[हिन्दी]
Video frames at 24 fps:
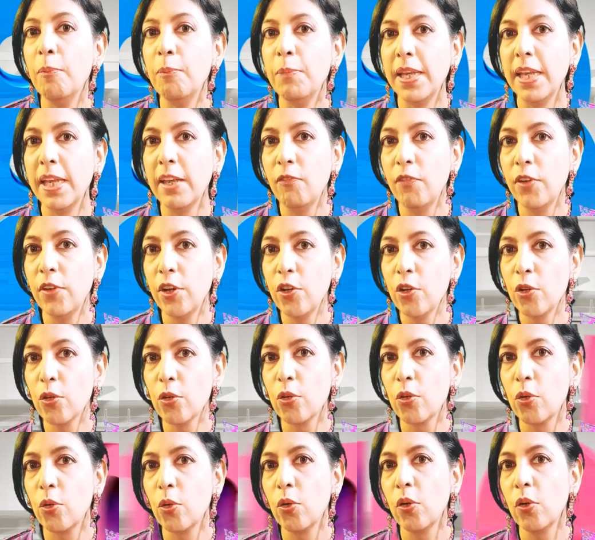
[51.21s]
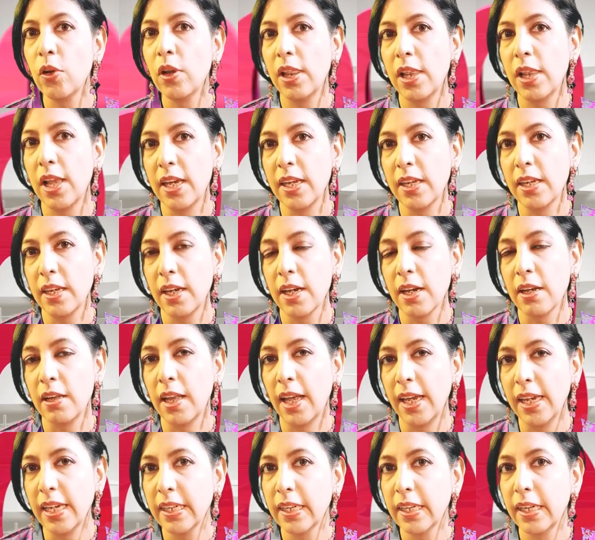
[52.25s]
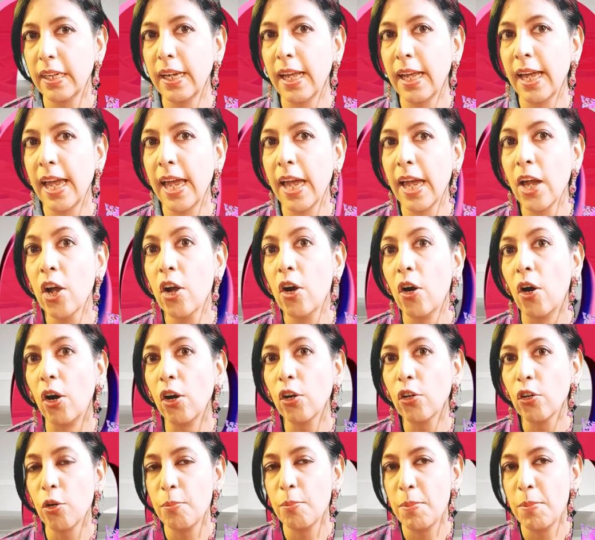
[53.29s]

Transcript: मेरी वीडियो को लाइक लाइक करना है और